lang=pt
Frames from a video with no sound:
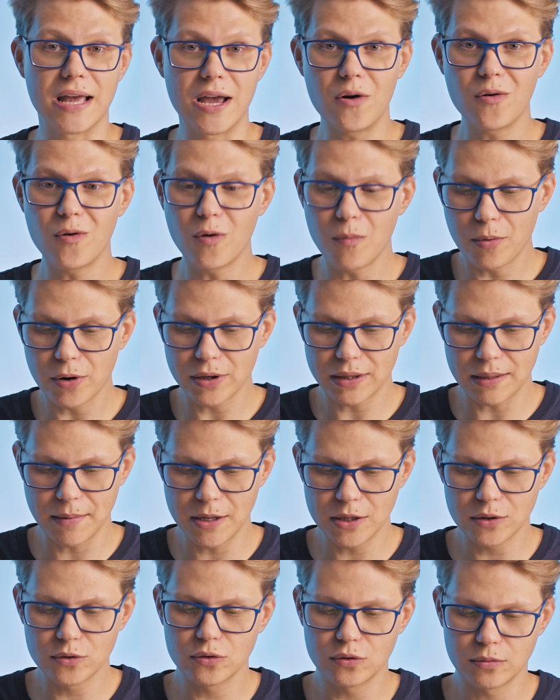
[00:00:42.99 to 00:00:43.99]
é o
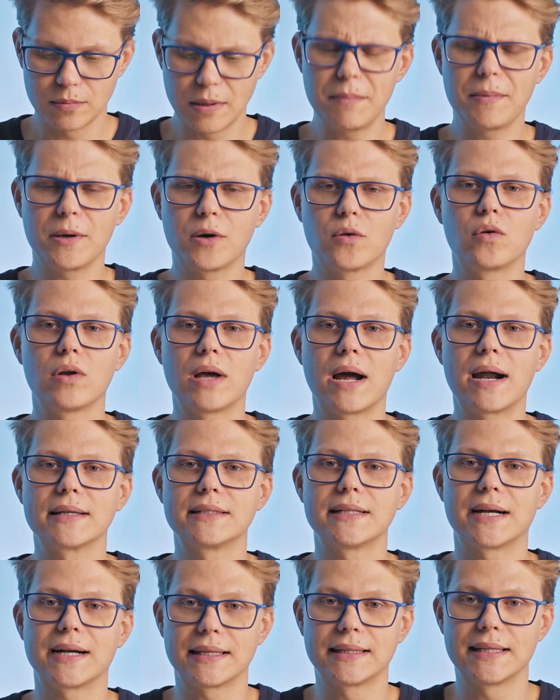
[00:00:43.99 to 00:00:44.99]
comportamento bem peculiar
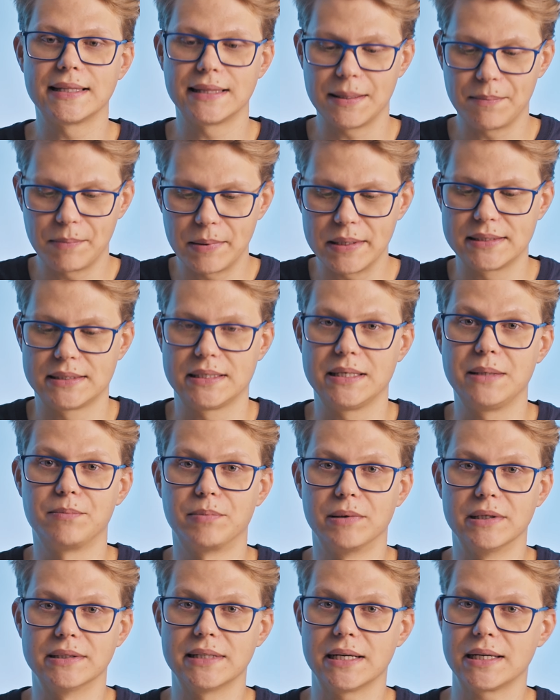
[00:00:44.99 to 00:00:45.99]
de HTTP
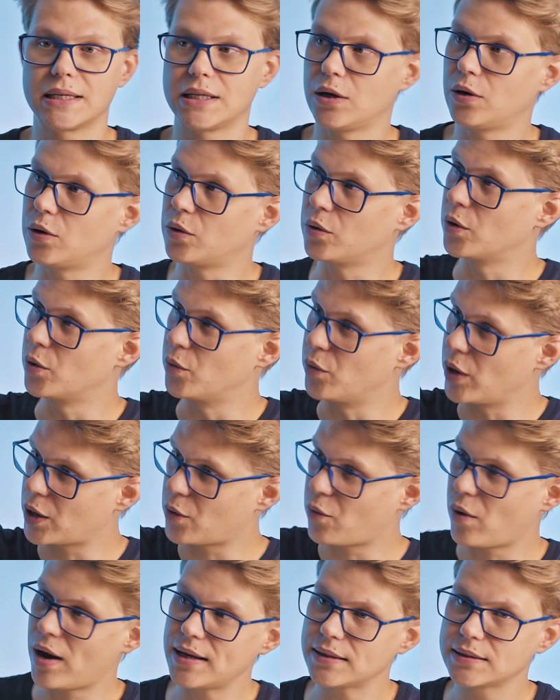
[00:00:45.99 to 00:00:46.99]
simples, né, que é o
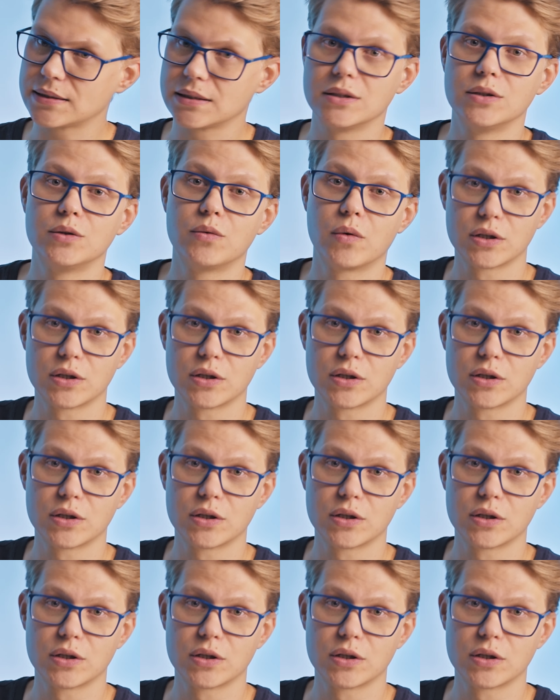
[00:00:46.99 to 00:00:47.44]
request e